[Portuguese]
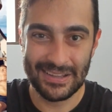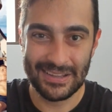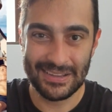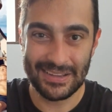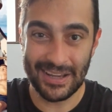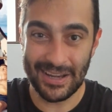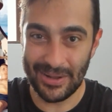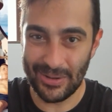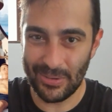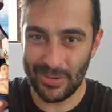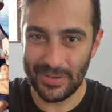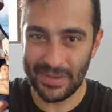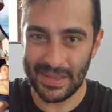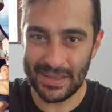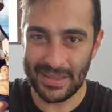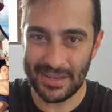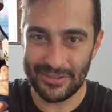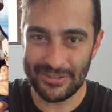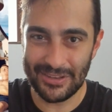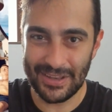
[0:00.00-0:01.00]
Triângulo da
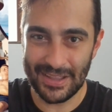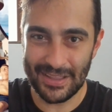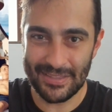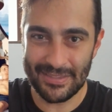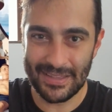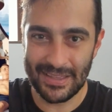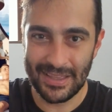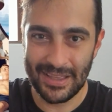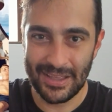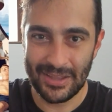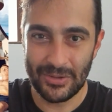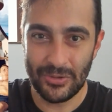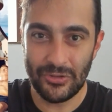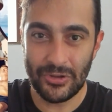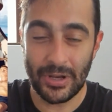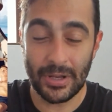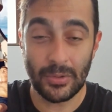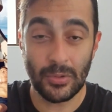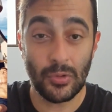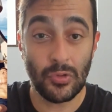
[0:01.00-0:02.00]
Tristeza, do
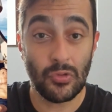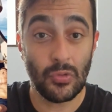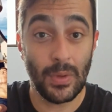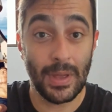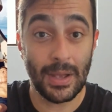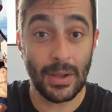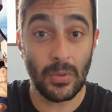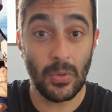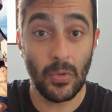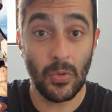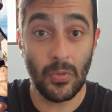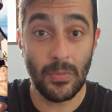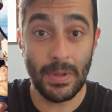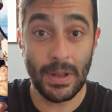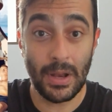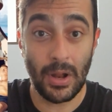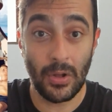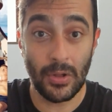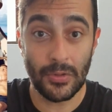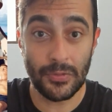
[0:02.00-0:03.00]
diretor sueco
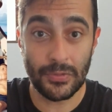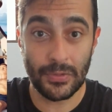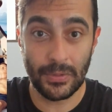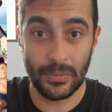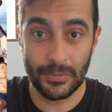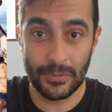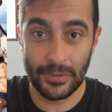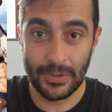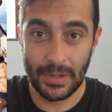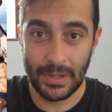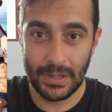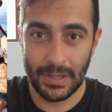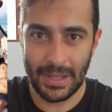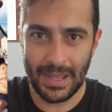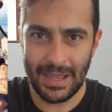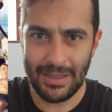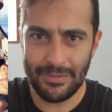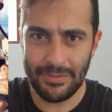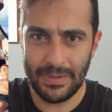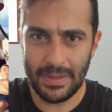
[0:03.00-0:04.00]
Ruben Ostlund,
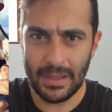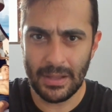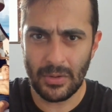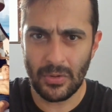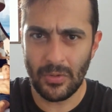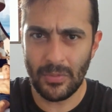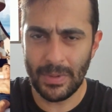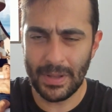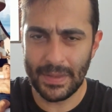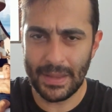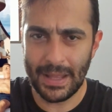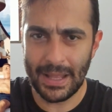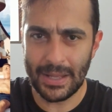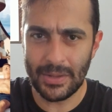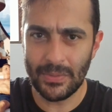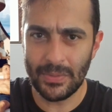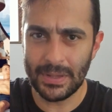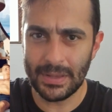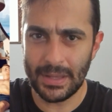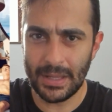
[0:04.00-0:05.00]
que havia
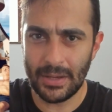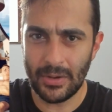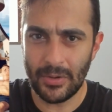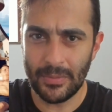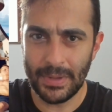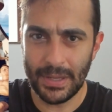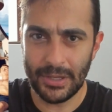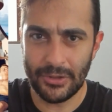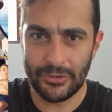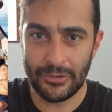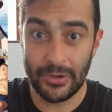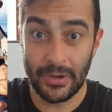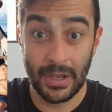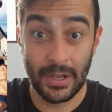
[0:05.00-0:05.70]
comandado anteriormente